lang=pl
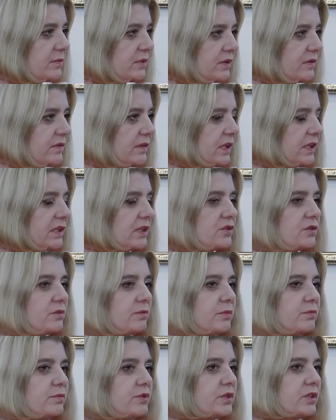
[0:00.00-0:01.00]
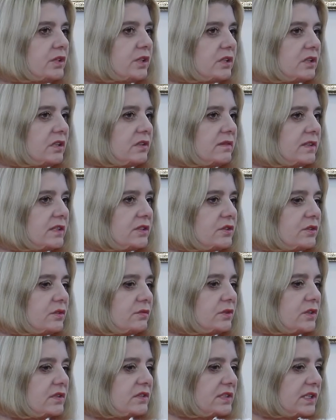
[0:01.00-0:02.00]
zbyt wiele, żeby przygotować
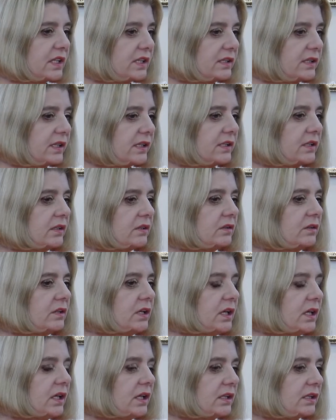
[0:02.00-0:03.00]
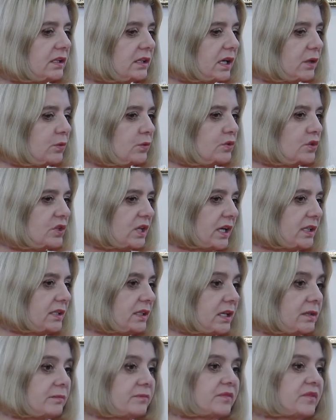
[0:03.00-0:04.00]
się do zdalnego
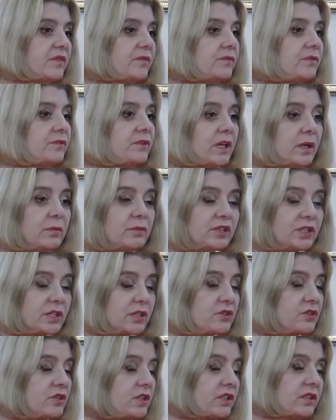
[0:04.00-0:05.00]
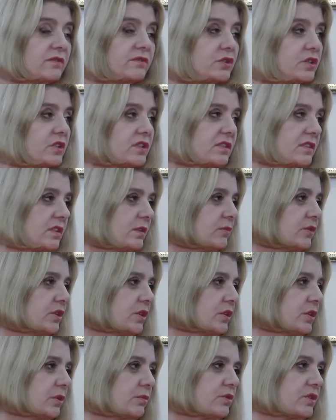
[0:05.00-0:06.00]
nauczania. Wiemy też, że nie wszystkim
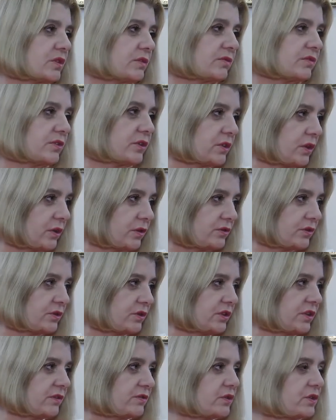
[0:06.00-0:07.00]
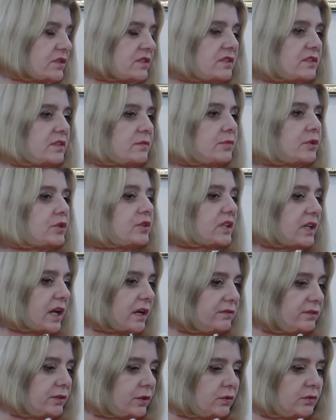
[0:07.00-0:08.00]
to dobrze wychodzi, nie wszyscy
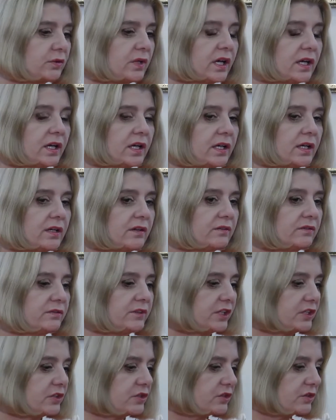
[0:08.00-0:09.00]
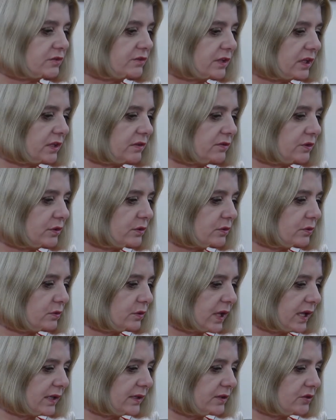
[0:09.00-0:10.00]
potrafią wejść w ten
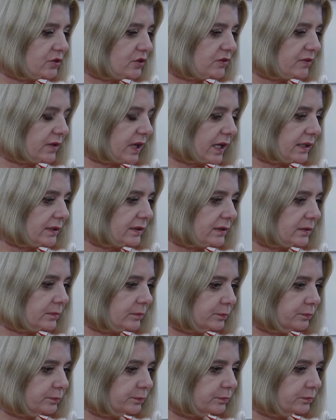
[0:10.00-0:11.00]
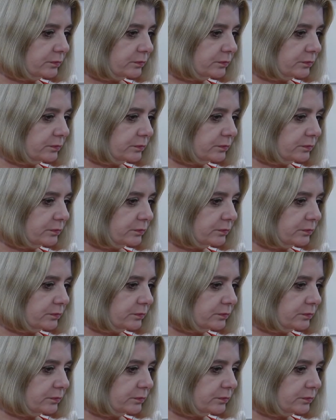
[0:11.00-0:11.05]
wirtualny świat.